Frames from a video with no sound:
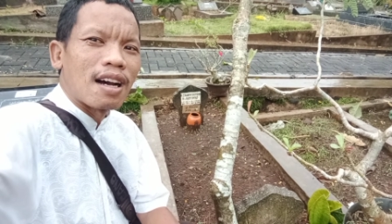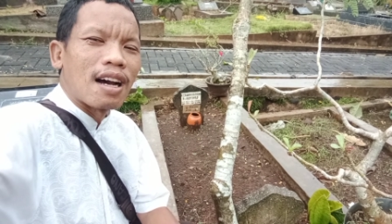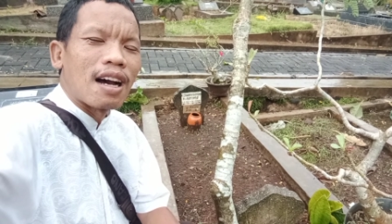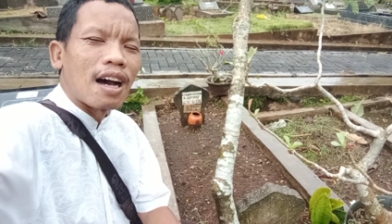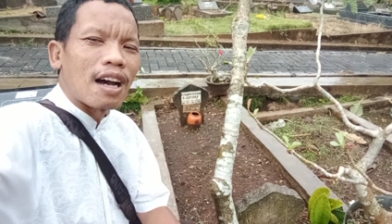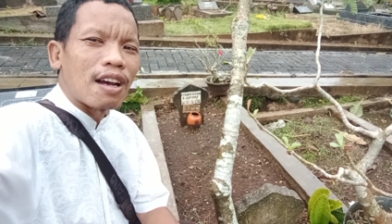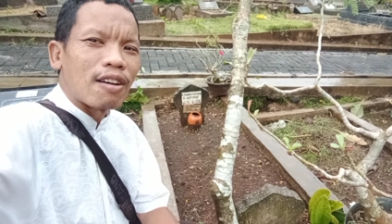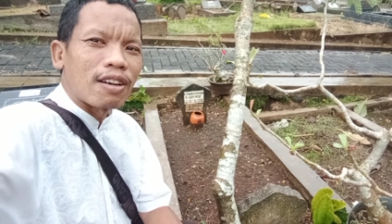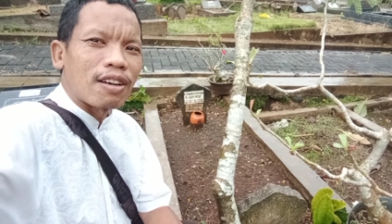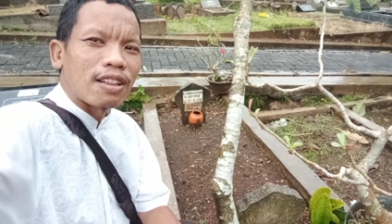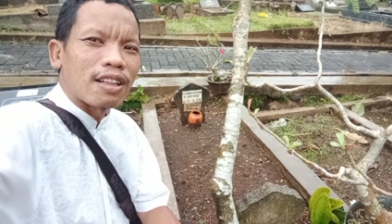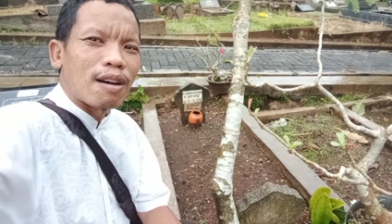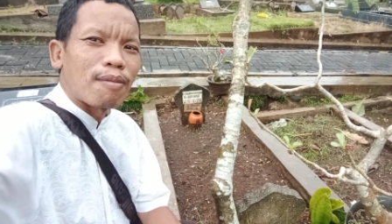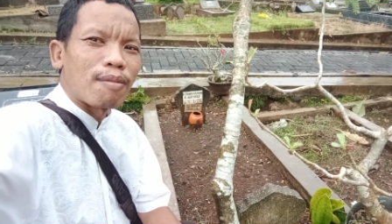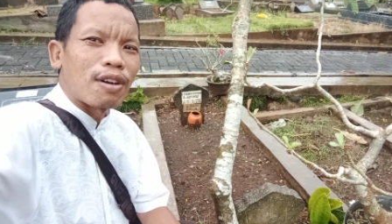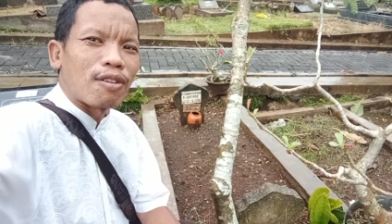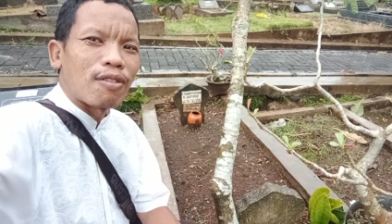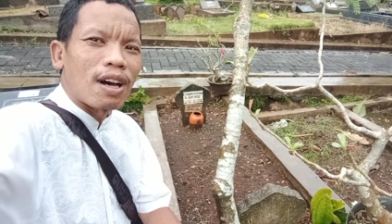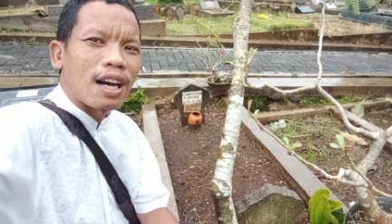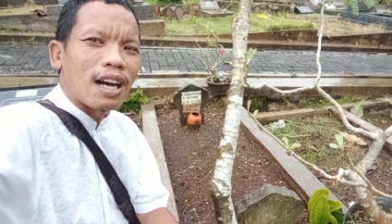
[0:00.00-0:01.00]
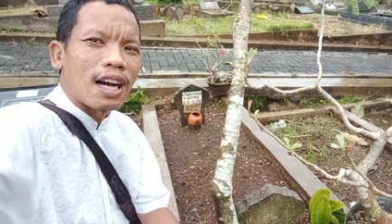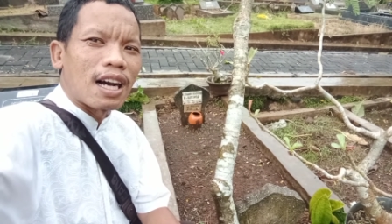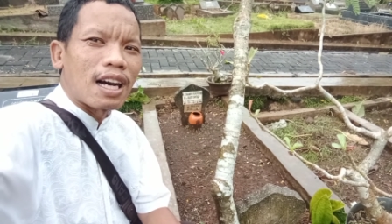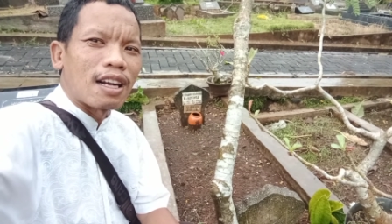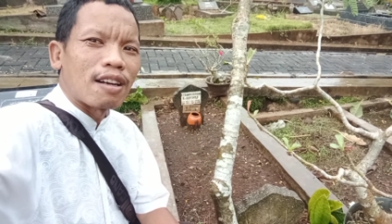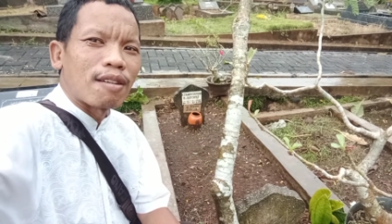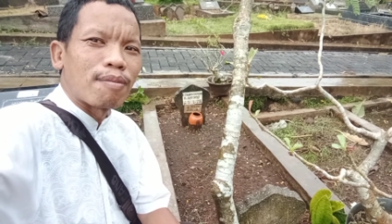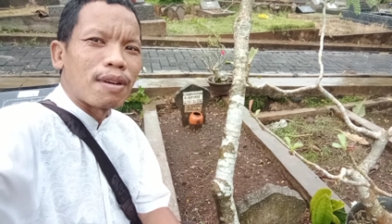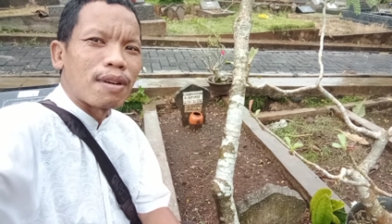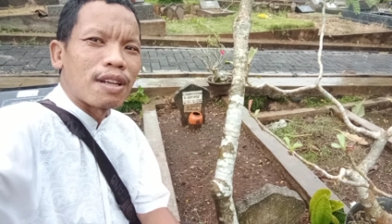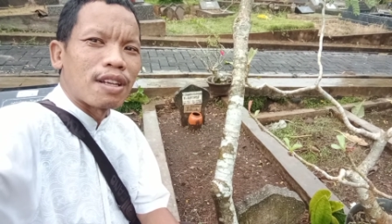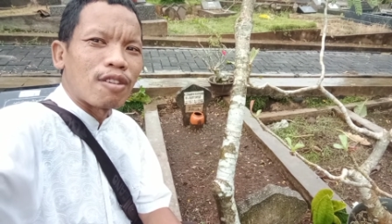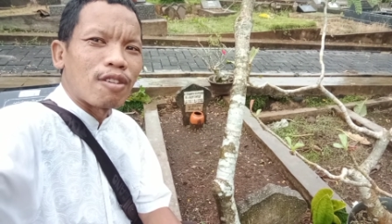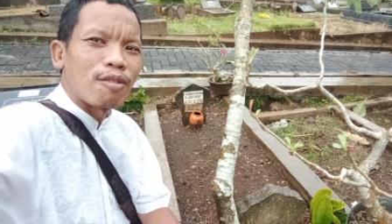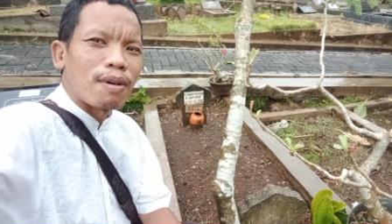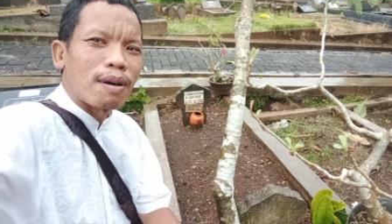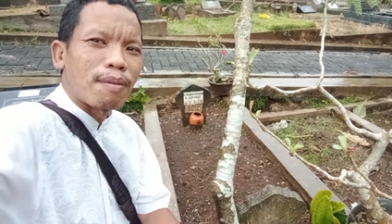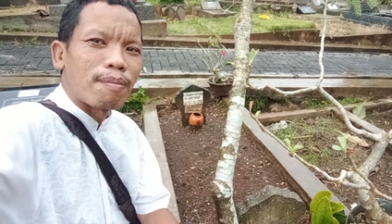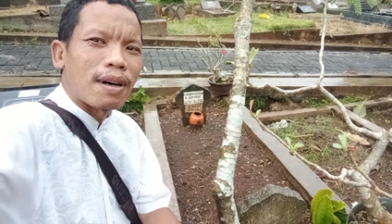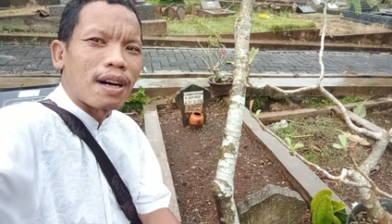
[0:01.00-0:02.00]
ayo kita mendoakan beliau
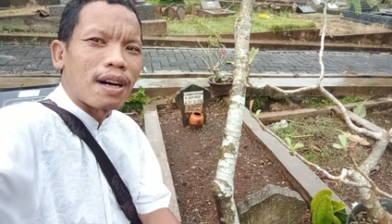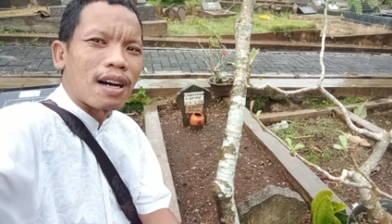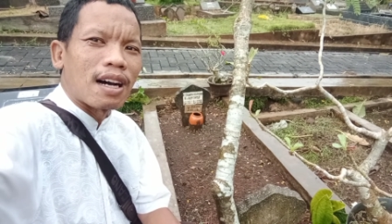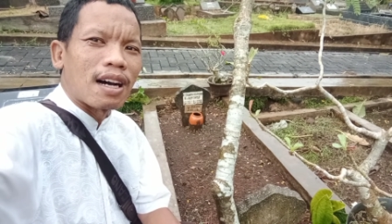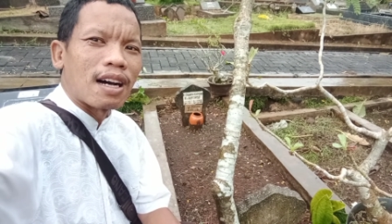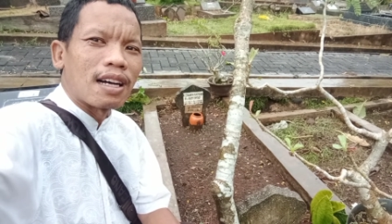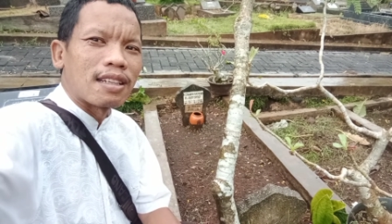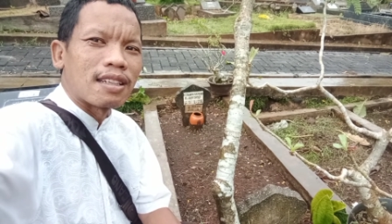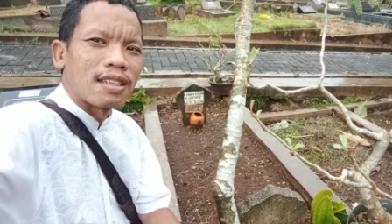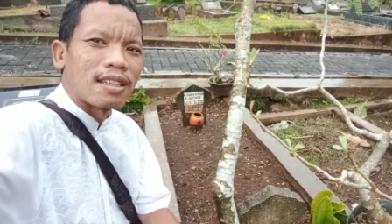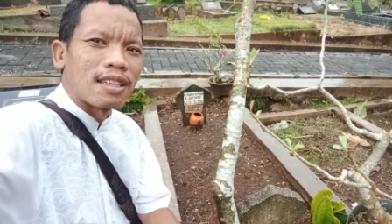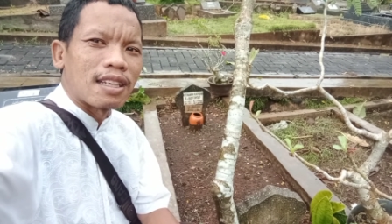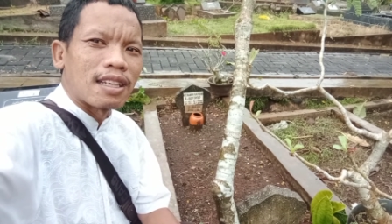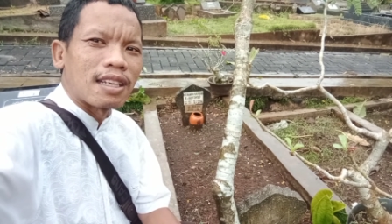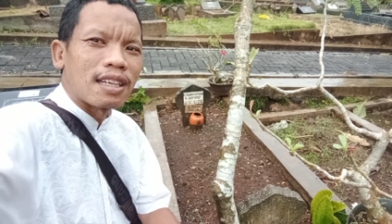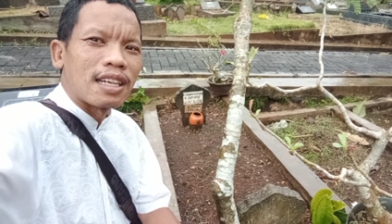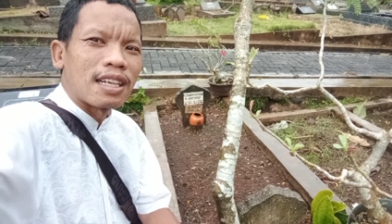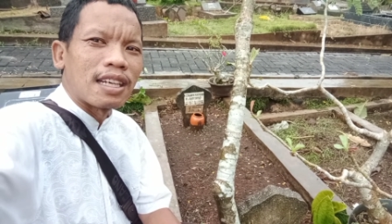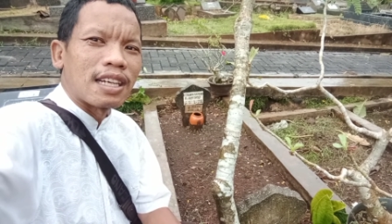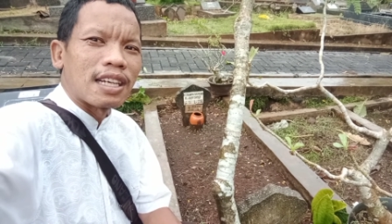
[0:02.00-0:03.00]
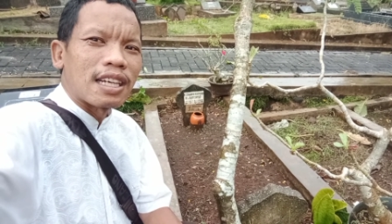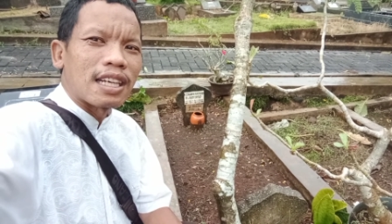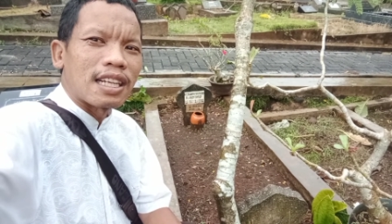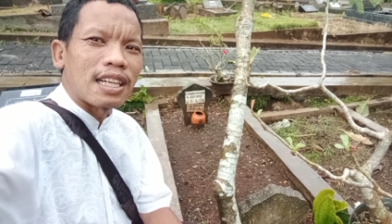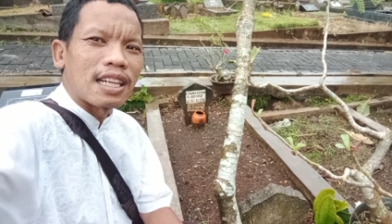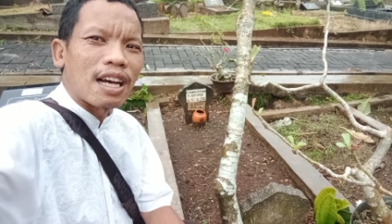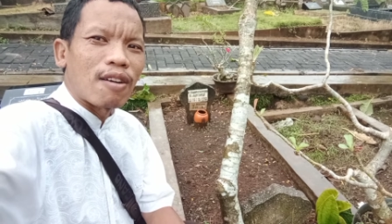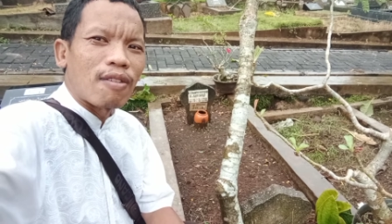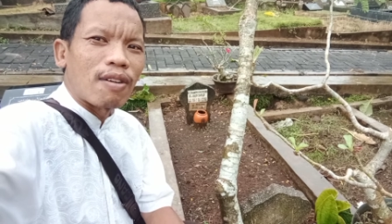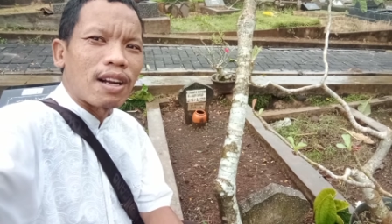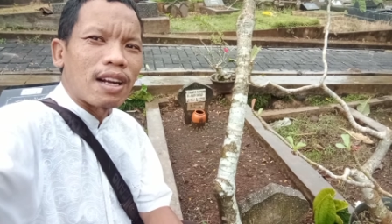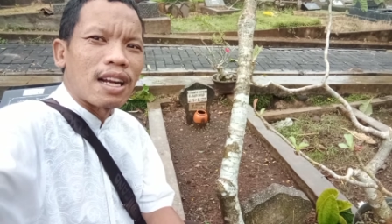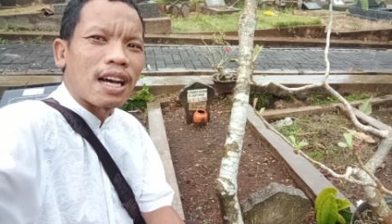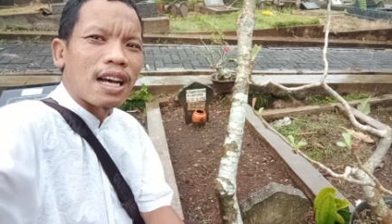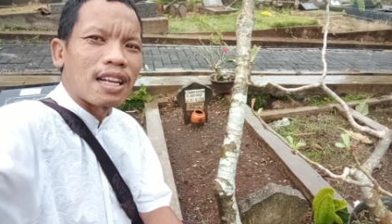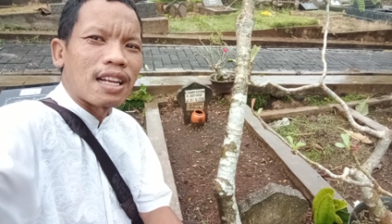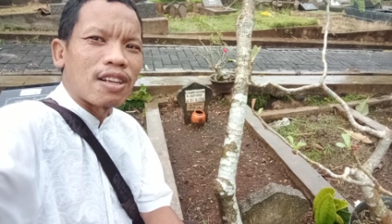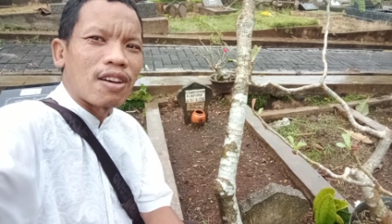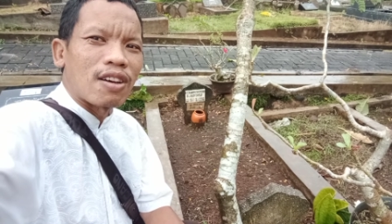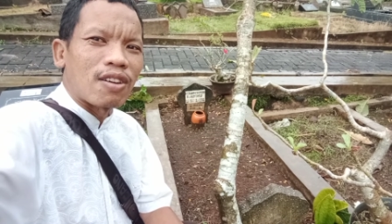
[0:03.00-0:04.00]
Bapak Haji Itnawan
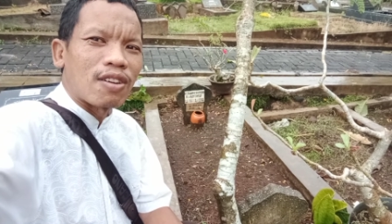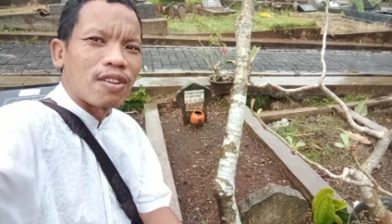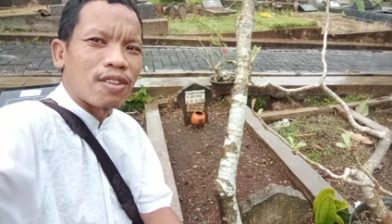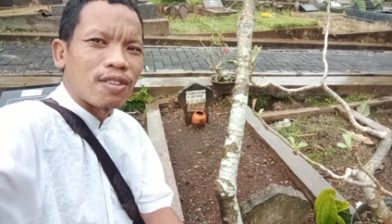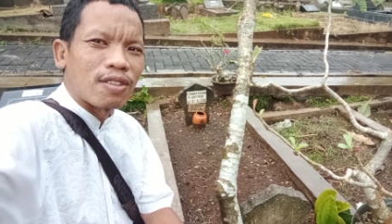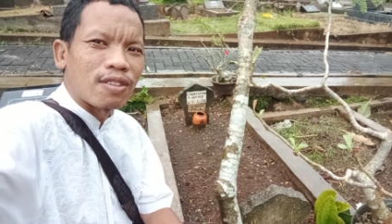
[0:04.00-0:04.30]
Haryono